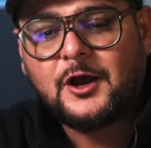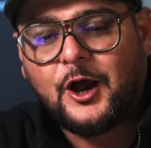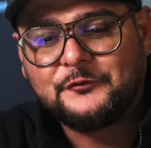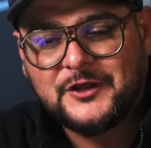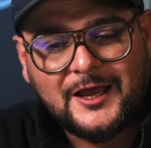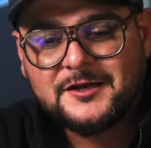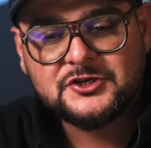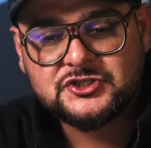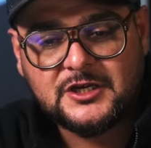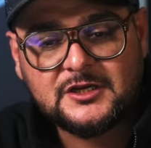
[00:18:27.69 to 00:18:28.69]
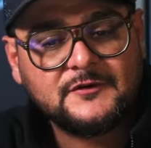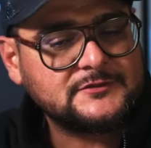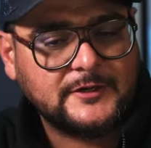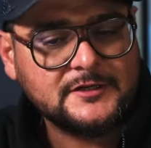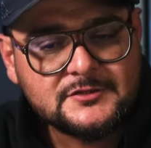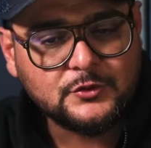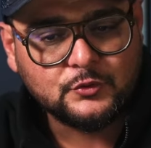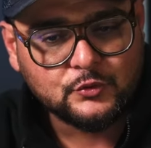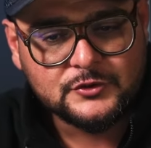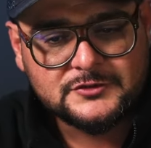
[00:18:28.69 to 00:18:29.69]
Auf der anderen steht, was war nicht so
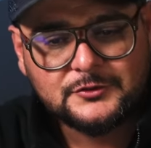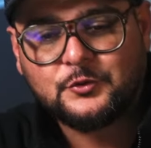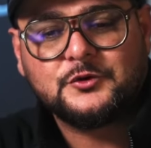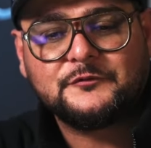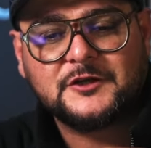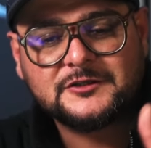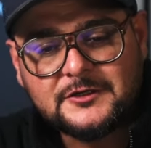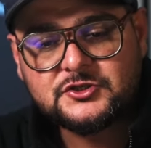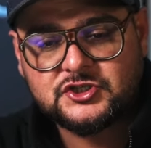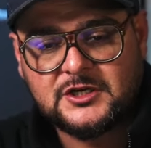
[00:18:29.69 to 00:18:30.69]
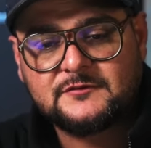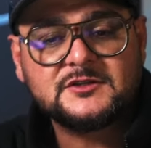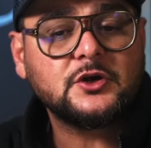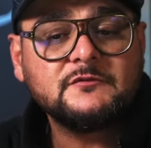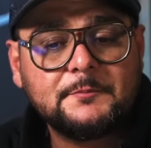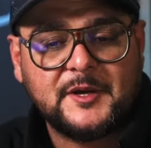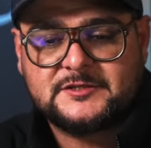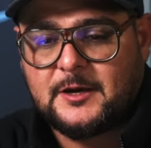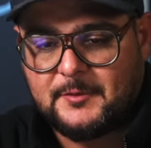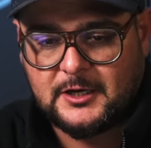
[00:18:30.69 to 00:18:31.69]
gut? Und auf der dritten steht, was können wir
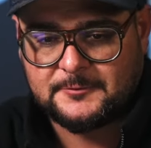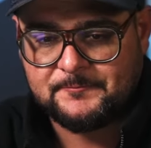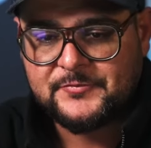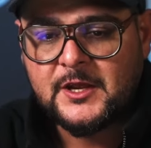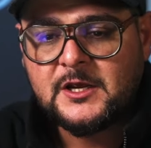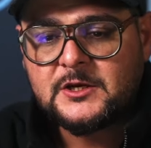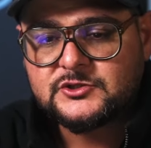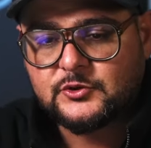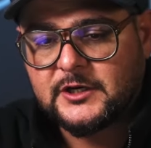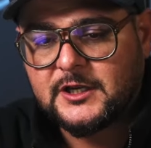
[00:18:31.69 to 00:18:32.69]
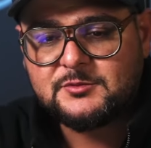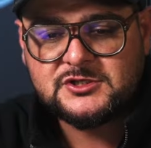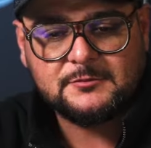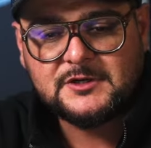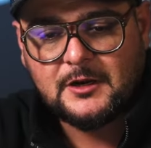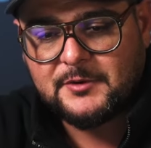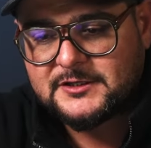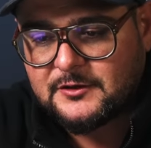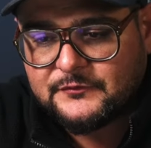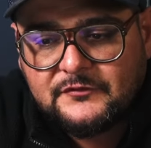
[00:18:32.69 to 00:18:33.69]
besser machen? So, und dann gebe ich den
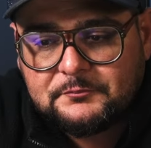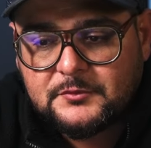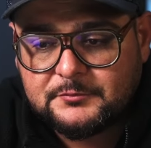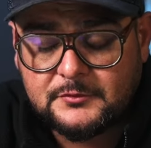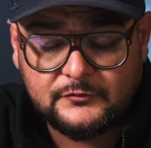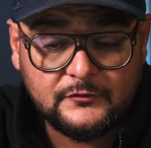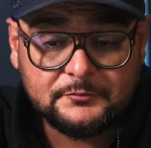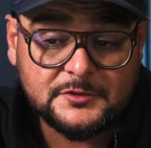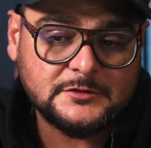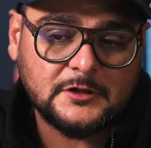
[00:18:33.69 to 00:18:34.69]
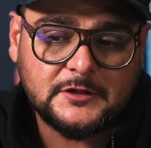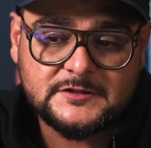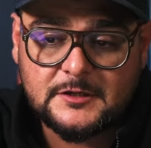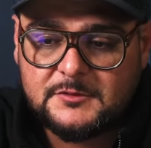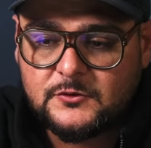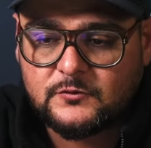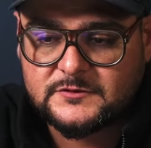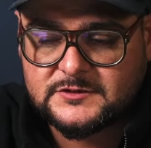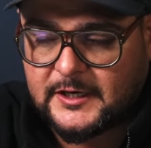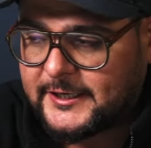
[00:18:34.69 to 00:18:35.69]
Mitarbeitern fünf, fünf bis äh, zehn
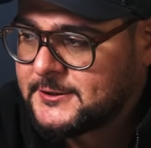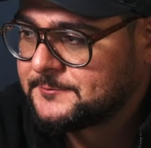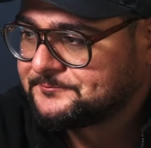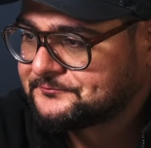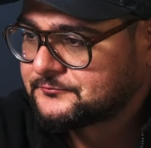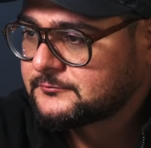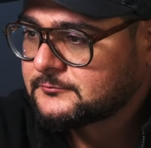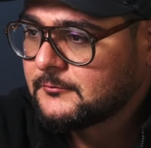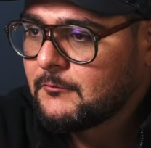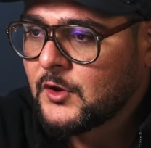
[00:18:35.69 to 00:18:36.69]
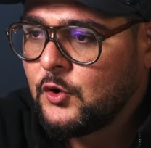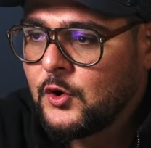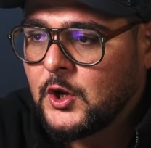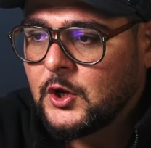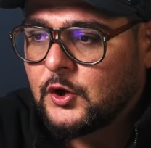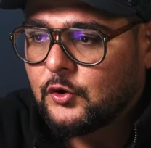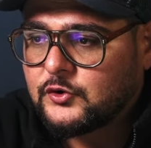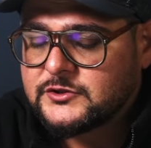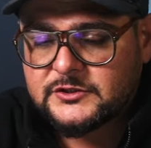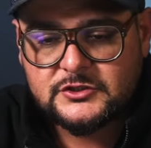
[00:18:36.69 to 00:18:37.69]
Minuten Zeit
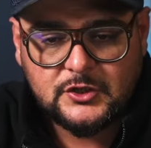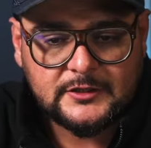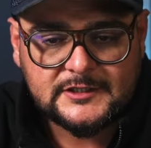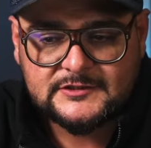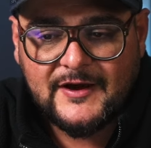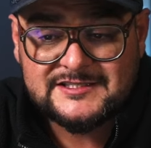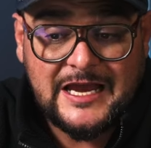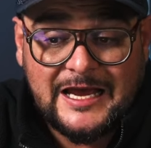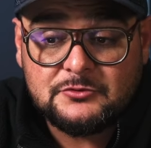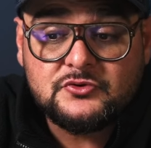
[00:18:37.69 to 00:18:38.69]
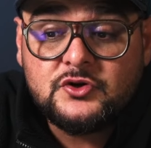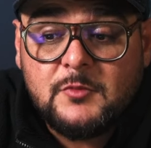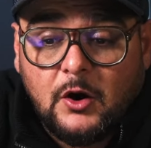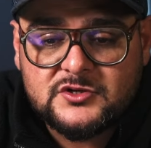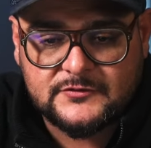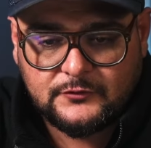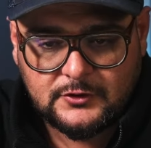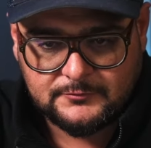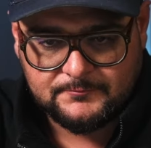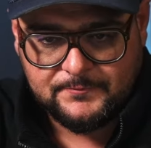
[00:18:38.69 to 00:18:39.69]
und die sollen das quasi anonym ausfüllen.